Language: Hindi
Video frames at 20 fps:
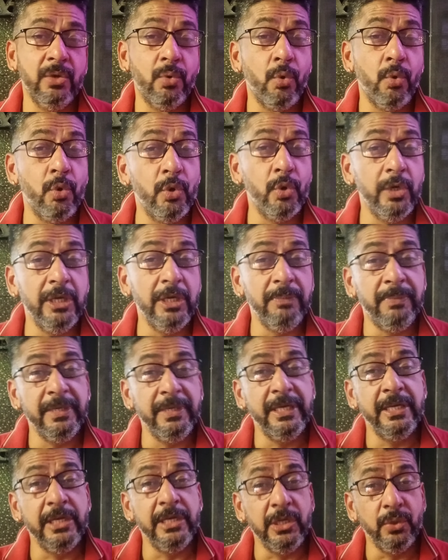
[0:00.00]
कोई
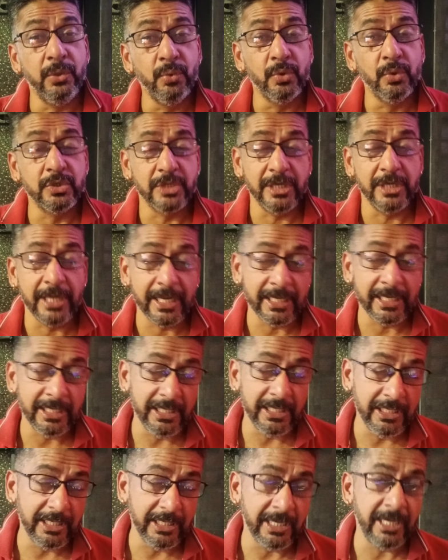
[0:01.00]
भी न्यूज़
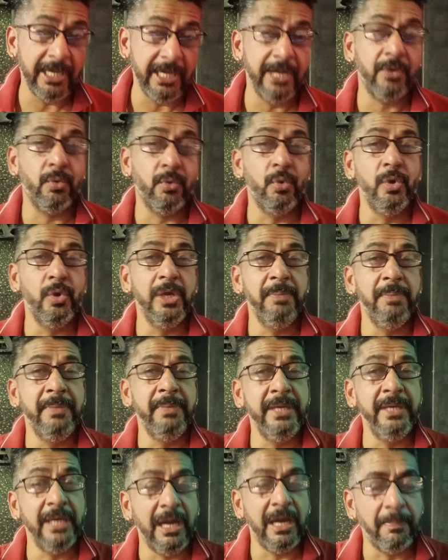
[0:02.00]
नहीं है कोई
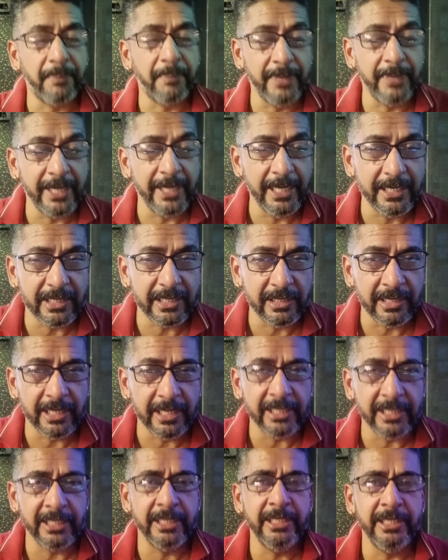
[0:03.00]
भी अपडेट
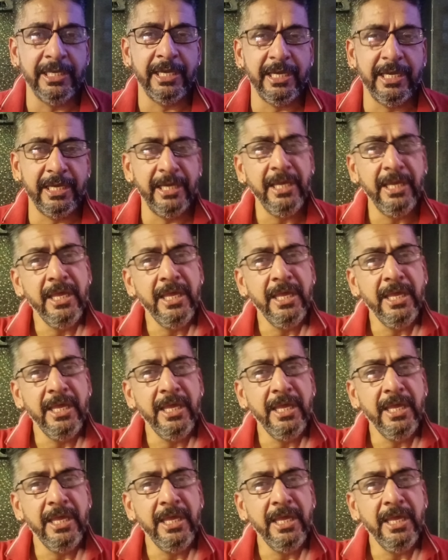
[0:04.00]
नहीं है